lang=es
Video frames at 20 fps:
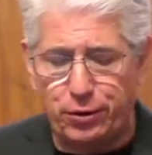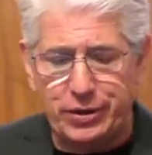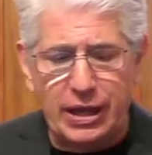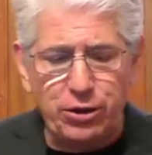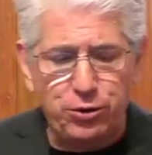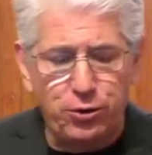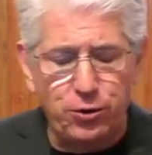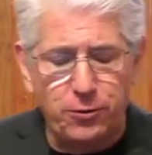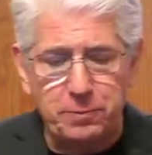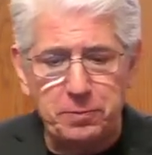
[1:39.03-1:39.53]

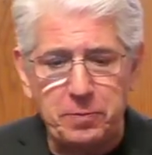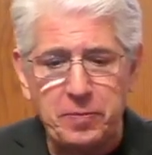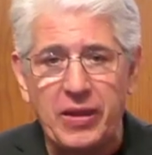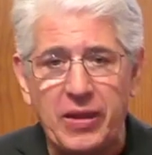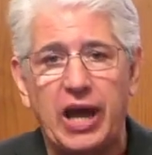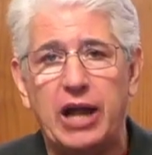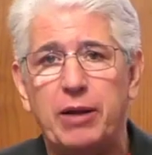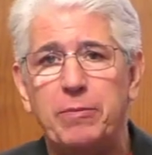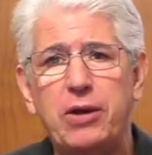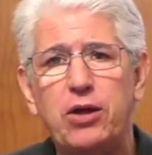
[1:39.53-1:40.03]
Por
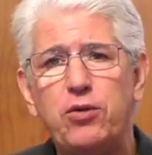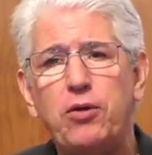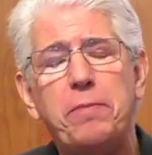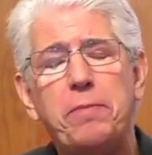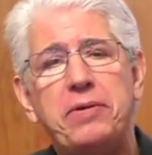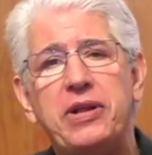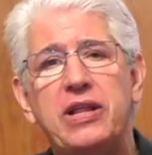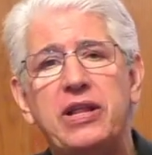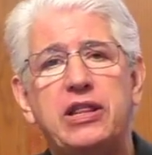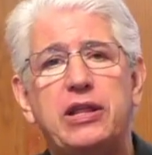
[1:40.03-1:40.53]
tanto, el
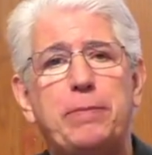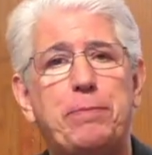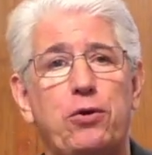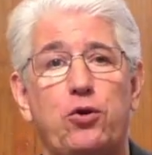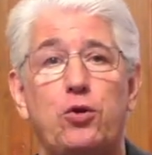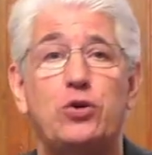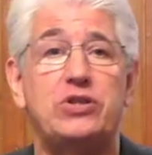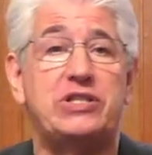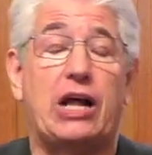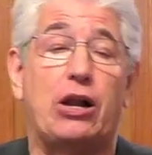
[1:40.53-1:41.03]
miedo en
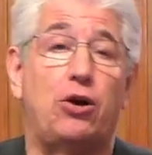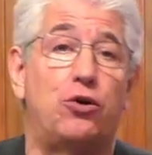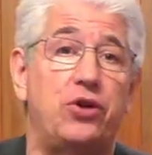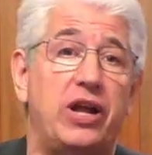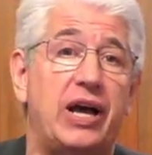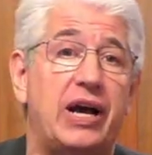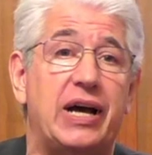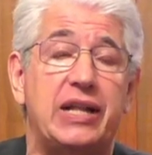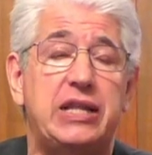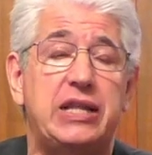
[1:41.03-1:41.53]
principio no es
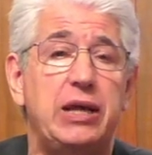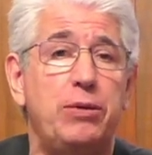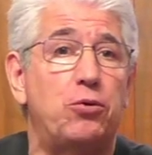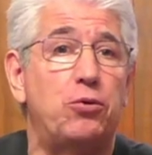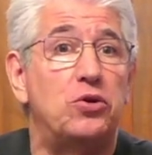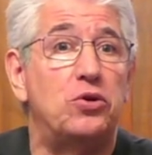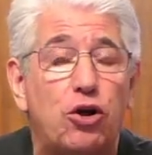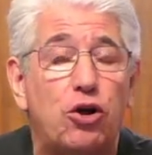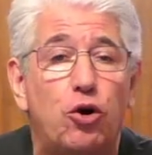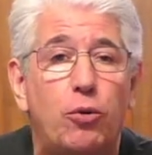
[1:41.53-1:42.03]
algo
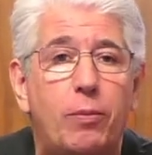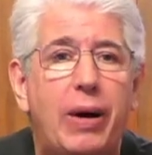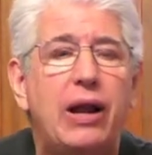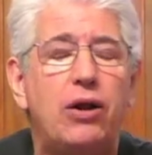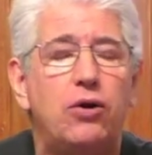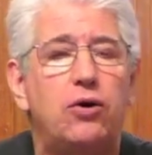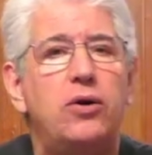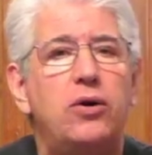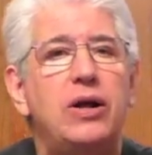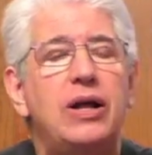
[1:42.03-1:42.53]
negativo, no es
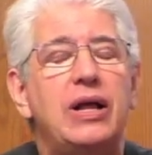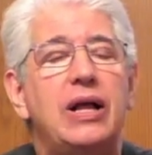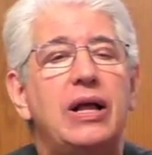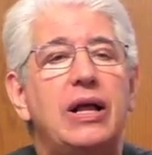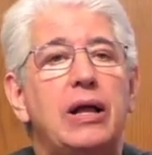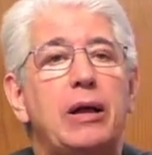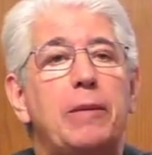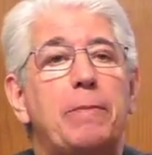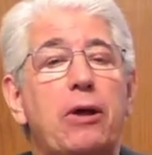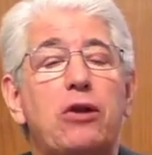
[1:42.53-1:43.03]
algo
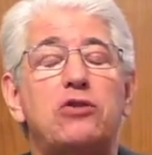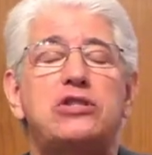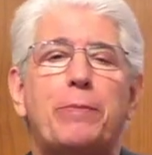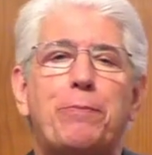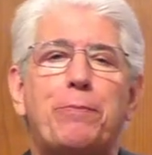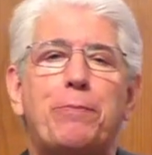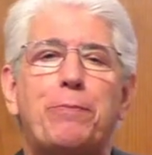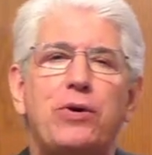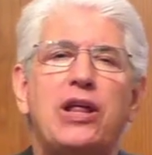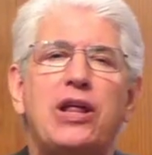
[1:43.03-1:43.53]
malo,
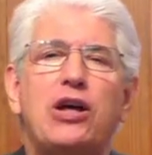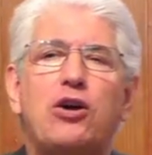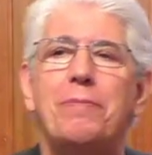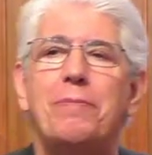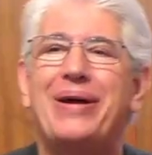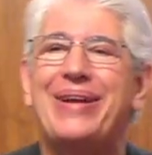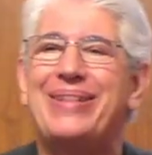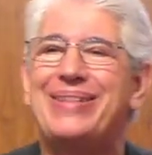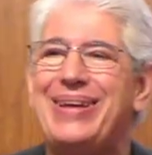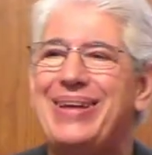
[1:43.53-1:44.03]
pero se
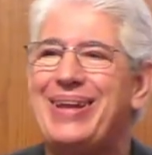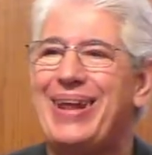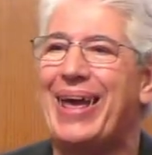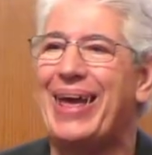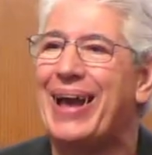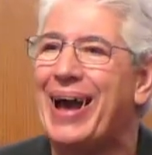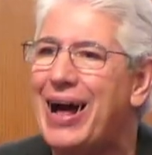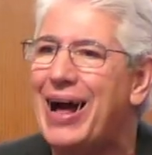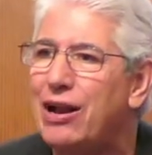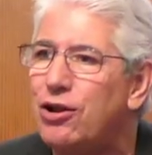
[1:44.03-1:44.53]
puede
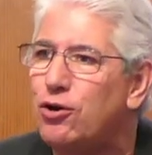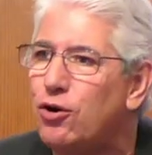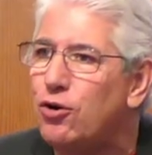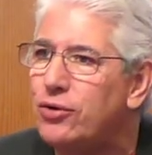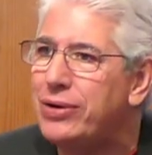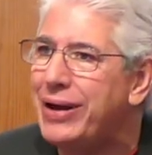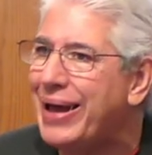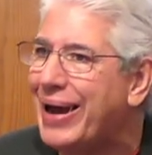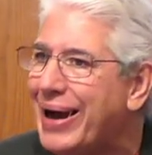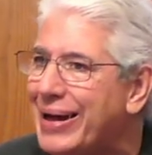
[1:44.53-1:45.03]
convertir en
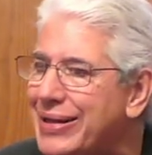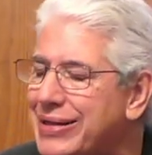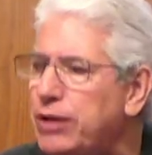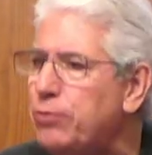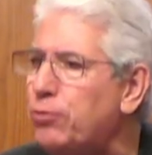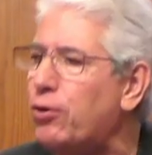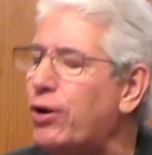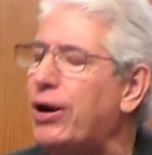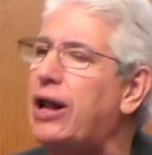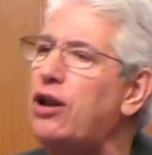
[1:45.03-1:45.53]
algo
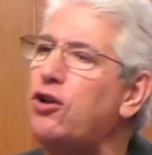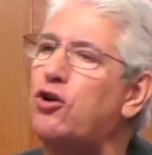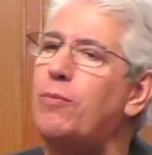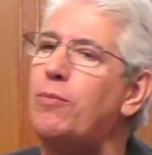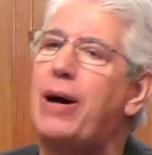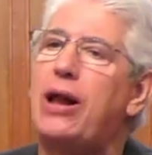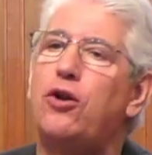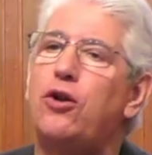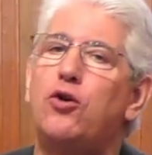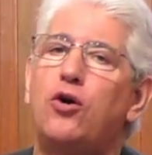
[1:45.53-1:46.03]
negativo, en
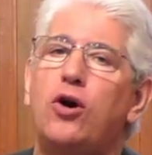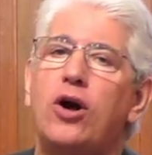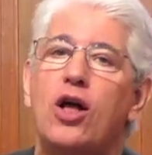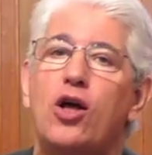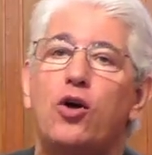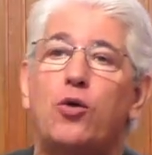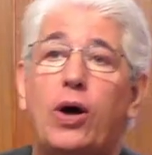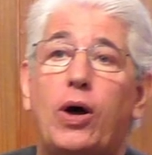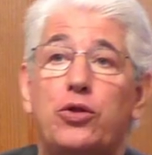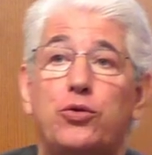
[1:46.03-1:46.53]
algo
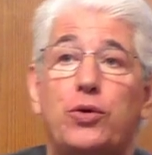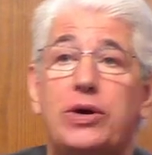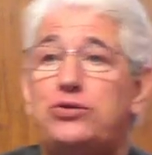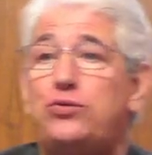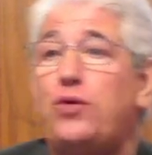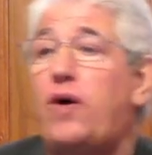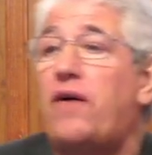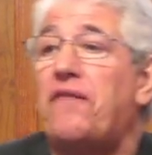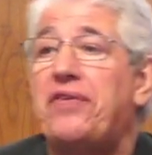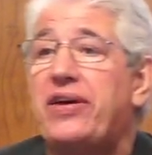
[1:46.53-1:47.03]
malo,
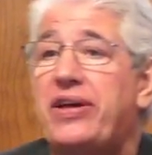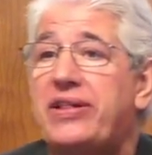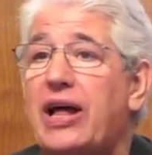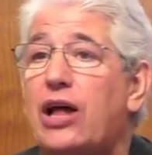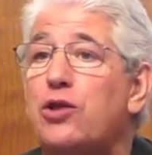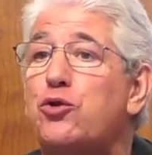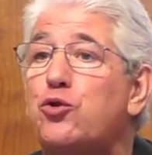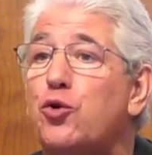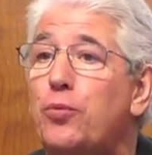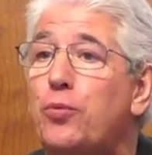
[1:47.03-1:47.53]
cuando esto
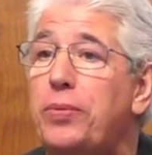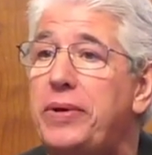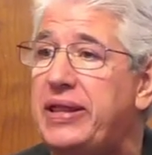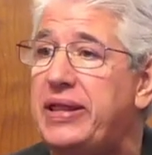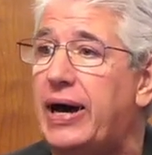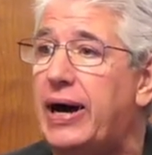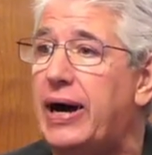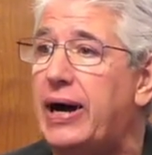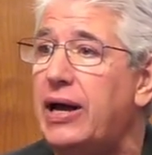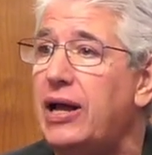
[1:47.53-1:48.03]
afecta a tu
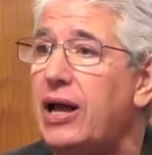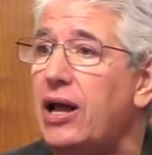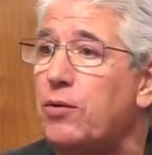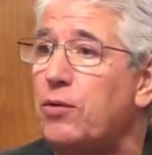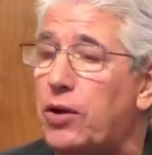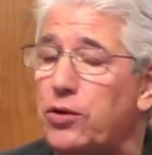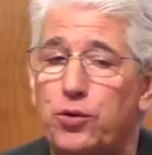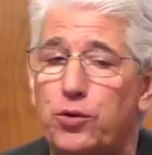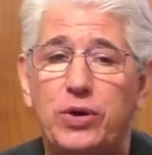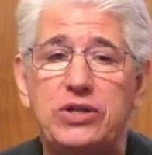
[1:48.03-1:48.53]
vida,
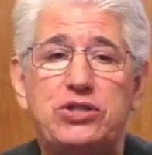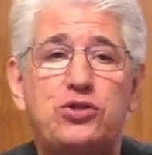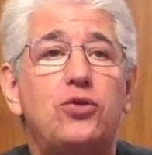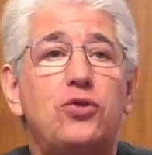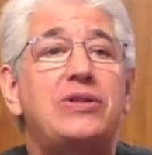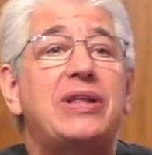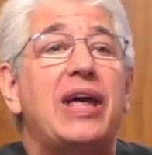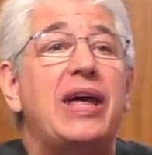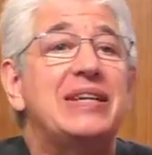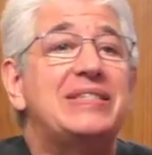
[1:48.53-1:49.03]
cuando
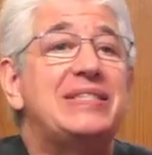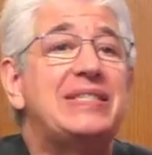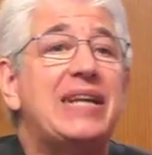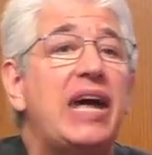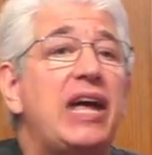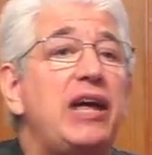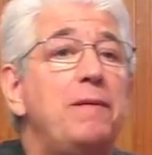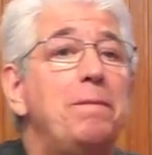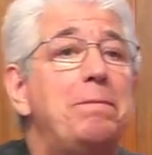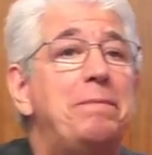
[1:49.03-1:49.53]
esto te
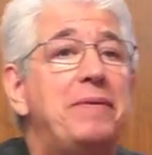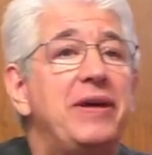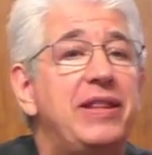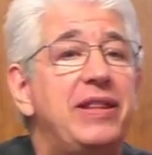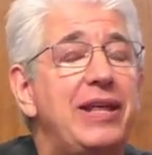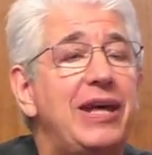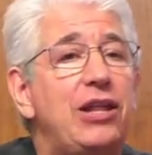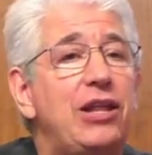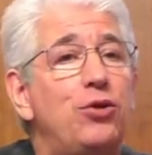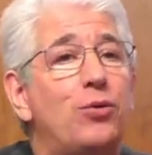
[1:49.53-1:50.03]
está
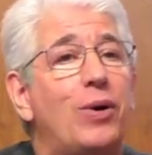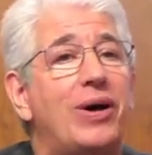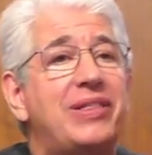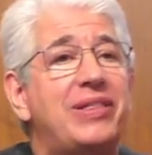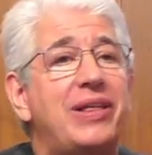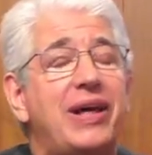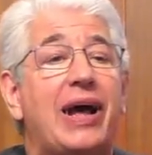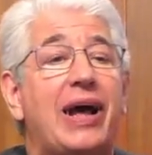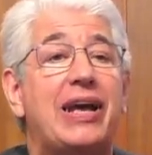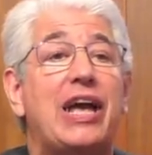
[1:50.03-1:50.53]

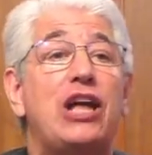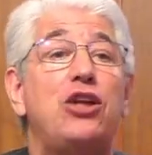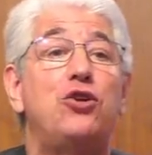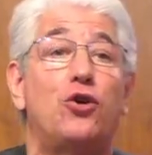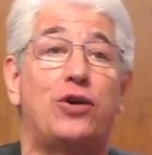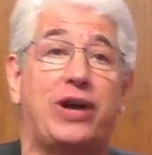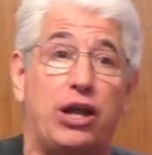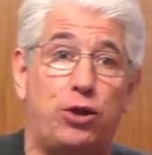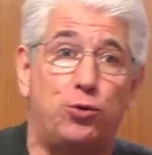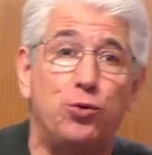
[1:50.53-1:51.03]
impidiendo hacer
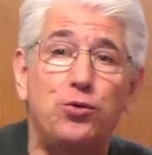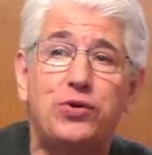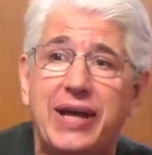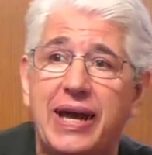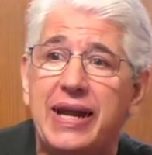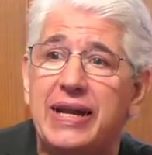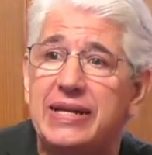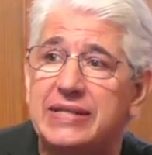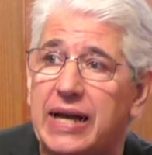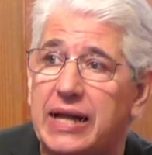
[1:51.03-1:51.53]
aquello que
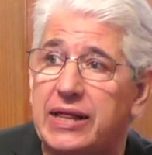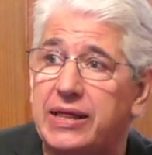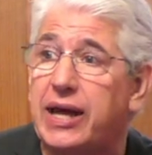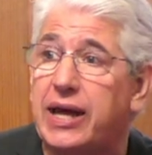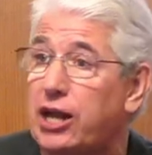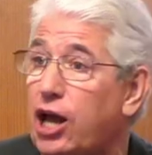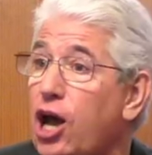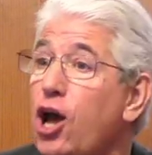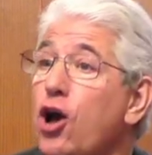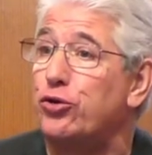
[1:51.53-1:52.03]
tú quieres
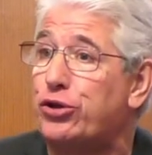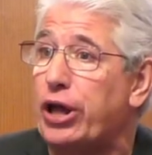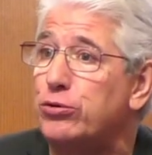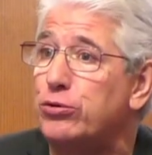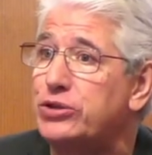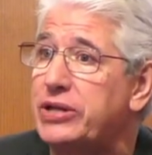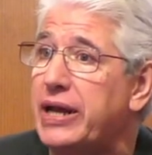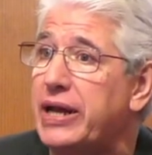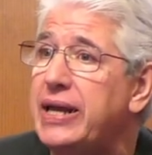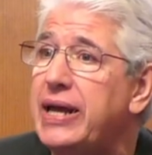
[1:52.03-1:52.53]
hacer
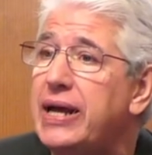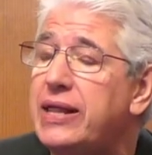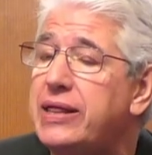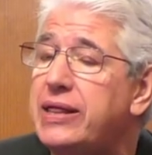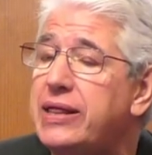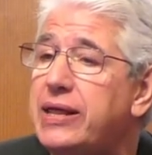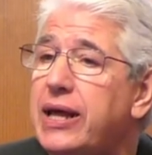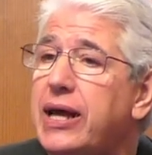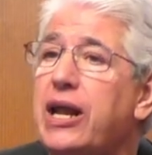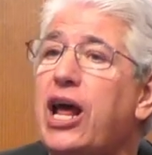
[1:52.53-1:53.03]
o te
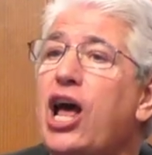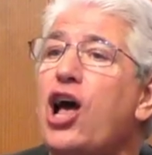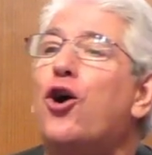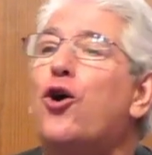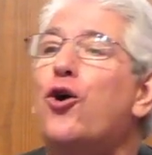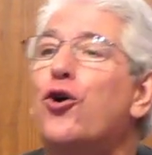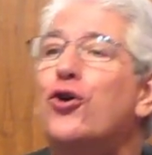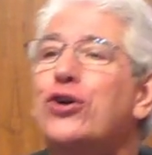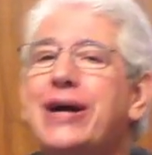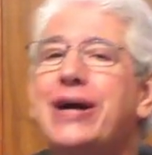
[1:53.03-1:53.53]
gustaría hacer
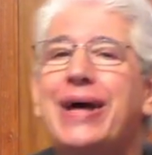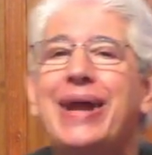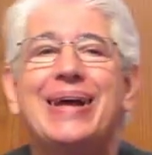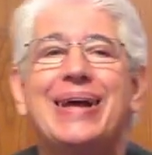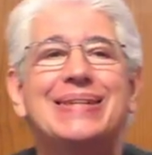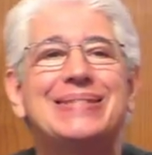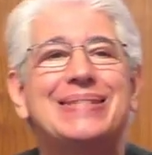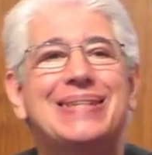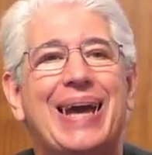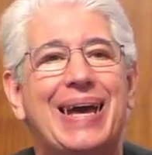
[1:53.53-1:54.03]
o
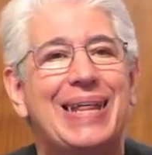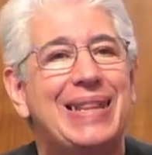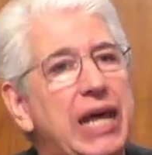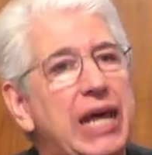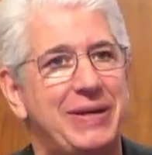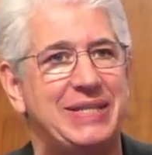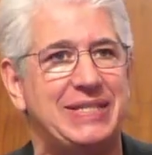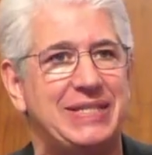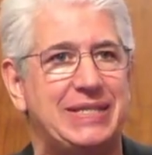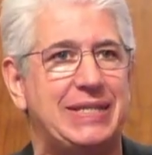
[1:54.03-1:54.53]
crees
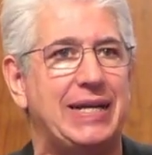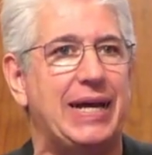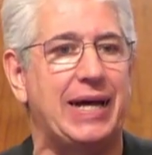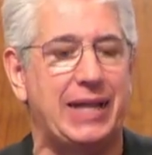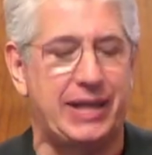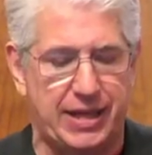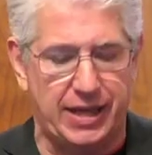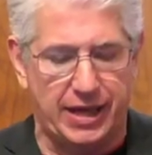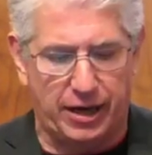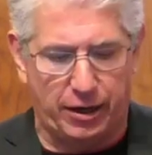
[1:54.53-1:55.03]
que
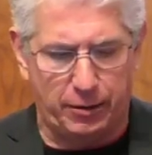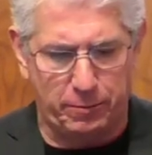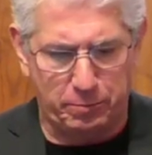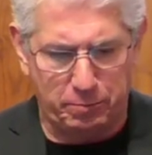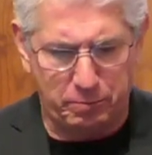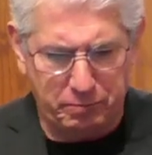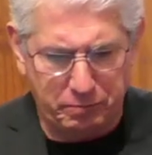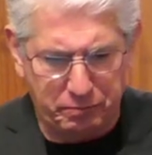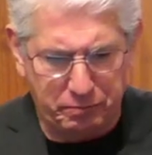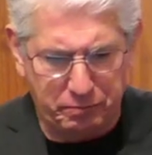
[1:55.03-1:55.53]
debes de
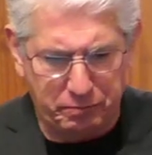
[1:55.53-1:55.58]
hacer.